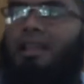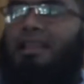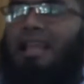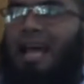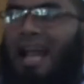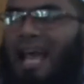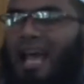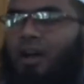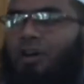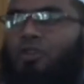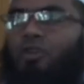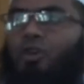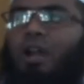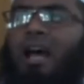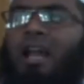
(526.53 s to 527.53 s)
তারা
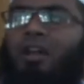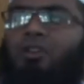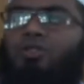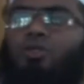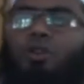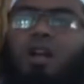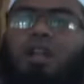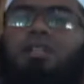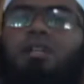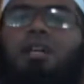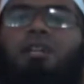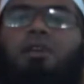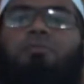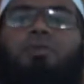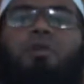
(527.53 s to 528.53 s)
একজন আরেকজনের
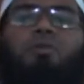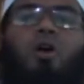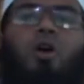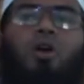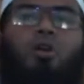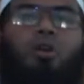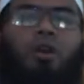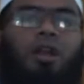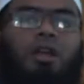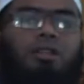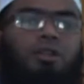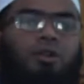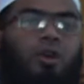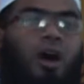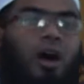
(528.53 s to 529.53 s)
সাথে বিবাহ করা
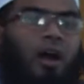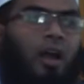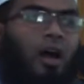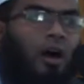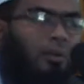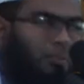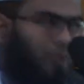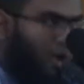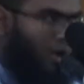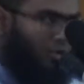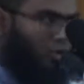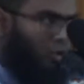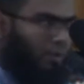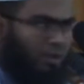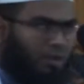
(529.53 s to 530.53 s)
ছিল হারাম
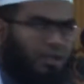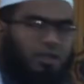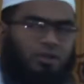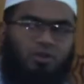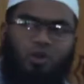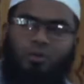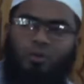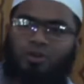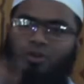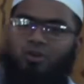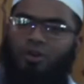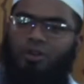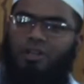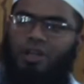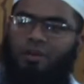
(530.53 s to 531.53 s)
তবে দ্বিতীয়
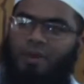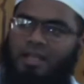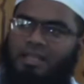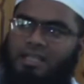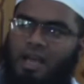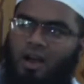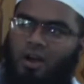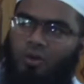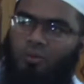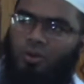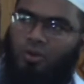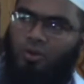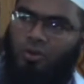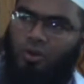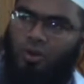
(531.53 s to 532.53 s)
বছর যেই বাচ্চা
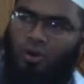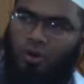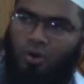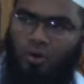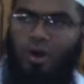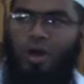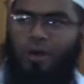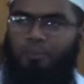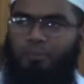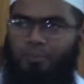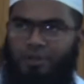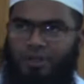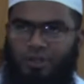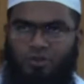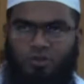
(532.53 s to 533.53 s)
আগমন করলো
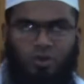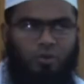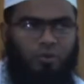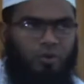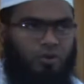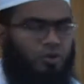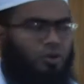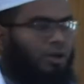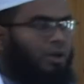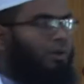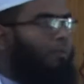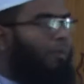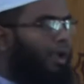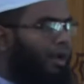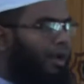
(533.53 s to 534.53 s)
দ্বিতীয় বছরের
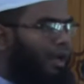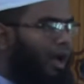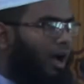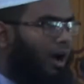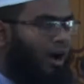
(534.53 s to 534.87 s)
মেয়েটা